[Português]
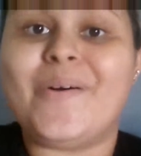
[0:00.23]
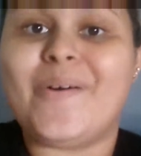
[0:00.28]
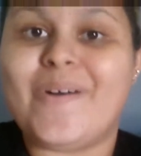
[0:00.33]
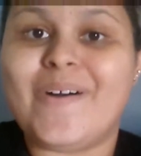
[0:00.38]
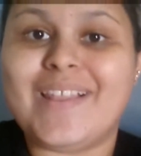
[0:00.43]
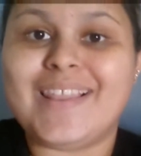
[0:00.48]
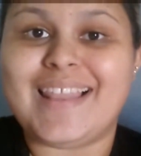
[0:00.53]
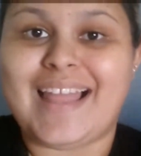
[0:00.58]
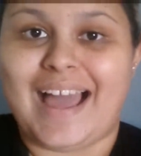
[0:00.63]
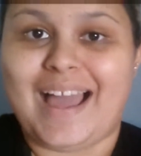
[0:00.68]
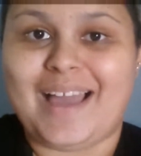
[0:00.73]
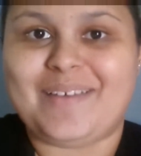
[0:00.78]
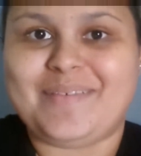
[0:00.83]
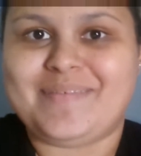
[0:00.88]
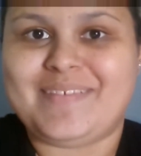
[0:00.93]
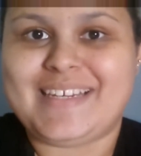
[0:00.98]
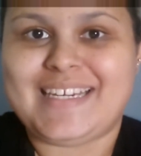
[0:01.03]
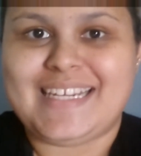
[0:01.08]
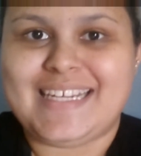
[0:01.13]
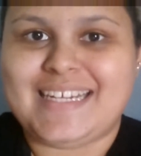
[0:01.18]
Olá
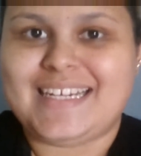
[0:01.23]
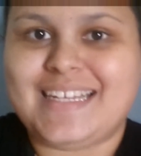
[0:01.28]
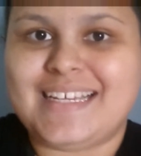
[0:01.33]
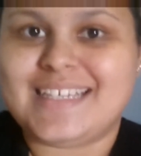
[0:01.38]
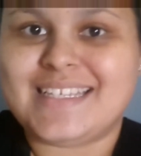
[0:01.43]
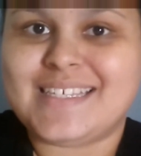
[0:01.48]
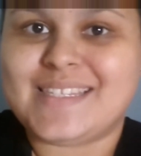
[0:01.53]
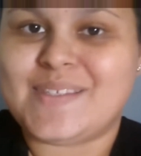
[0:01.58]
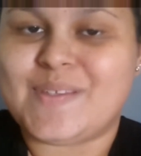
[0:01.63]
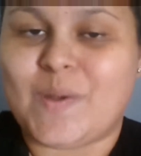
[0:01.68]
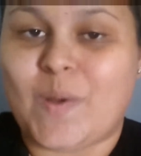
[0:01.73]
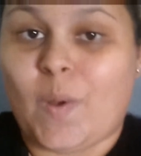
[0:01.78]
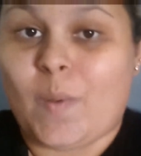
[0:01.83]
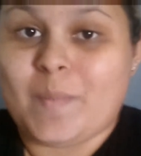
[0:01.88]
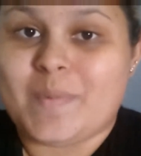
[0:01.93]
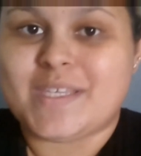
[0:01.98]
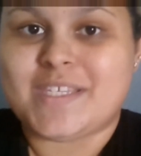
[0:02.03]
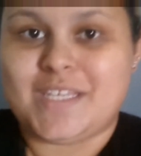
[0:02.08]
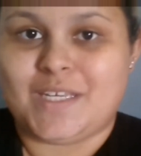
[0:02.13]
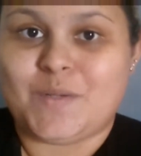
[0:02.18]
meninas, estou
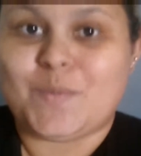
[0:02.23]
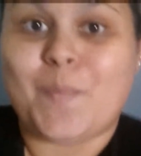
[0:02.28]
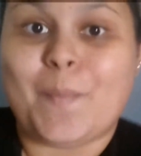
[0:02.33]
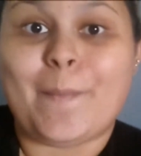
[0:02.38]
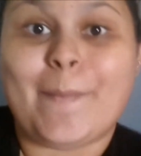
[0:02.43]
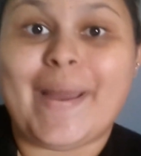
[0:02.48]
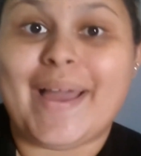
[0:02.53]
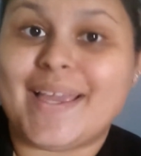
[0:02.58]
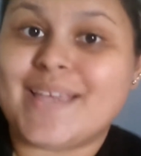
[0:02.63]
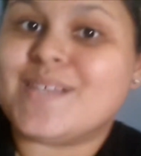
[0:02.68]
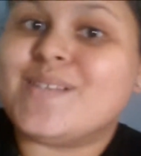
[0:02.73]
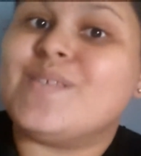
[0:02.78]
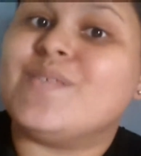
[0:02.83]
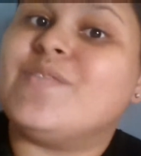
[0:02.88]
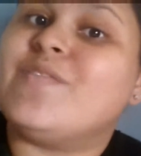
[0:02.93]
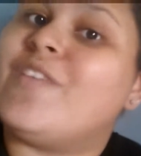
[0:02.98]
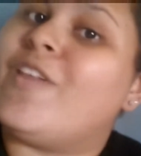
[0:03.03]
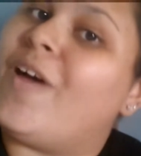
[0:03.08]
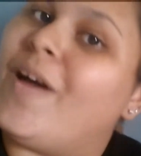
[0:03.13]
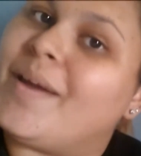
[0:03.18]
começando mais
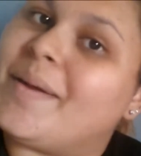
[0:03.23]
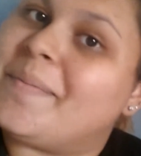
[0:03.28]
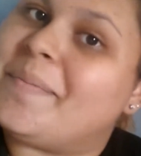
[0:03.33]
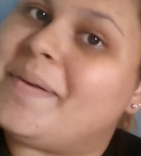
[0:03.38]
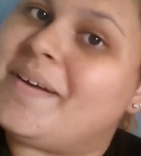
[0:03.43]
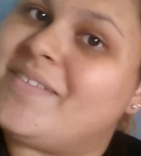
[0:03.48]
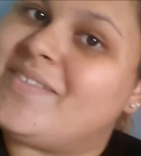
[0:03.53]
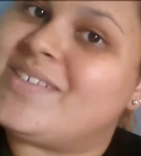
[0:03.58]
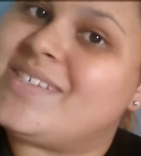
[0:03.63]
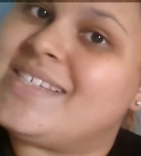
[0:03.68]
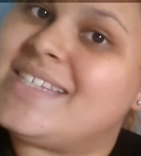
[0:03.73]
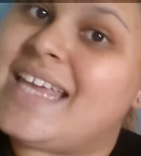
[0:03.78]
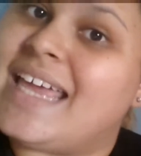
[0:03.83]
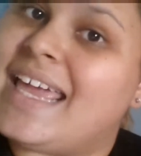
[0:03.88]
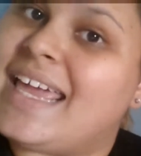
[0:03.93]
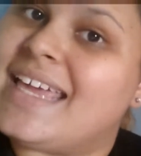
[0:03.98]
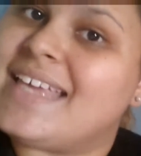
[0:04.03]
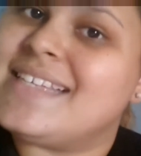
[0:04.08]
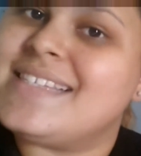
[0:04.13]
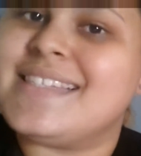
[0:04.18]
um vlog pra
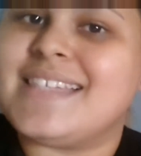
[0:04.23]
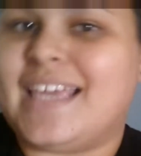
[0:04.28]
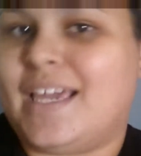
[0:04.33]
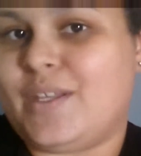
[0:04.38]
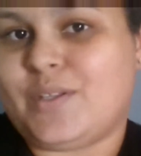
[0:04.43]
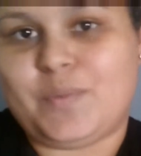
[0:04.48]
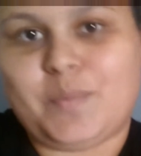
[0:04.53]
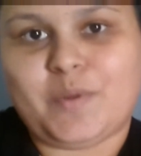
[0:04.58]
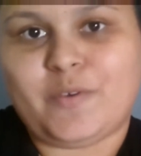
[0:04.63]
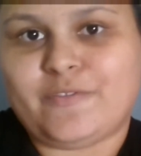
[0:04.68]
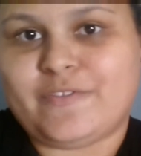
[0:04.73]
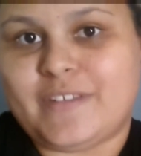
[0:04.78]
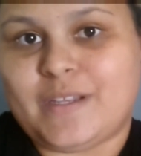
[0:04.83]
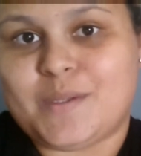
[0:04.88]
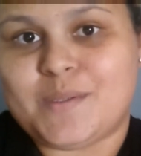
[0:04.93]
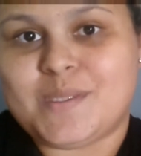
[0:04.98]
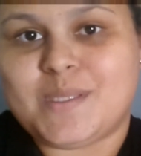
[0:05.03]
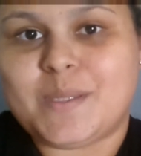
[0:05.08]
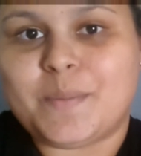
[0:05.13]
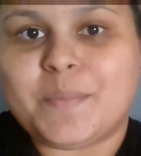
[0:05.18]
vocês, que é do meu
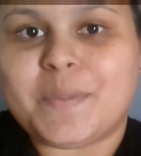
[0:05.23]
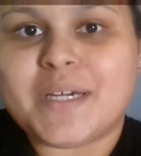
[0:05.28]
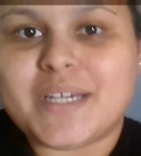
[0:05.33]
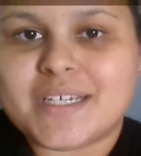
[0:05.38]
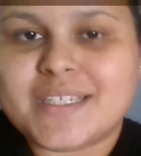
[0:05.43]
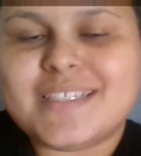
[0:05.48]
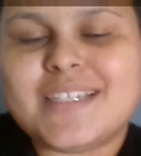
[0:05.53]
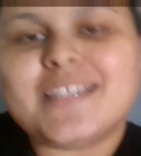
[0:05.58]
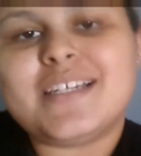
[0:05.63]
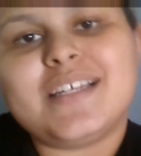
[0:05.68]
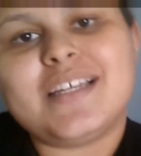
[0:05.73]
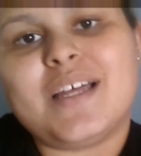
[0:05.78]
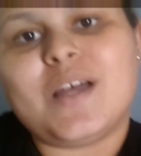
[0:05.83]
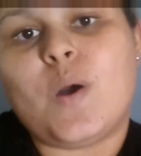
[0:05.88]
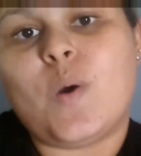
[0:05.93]
final de semana.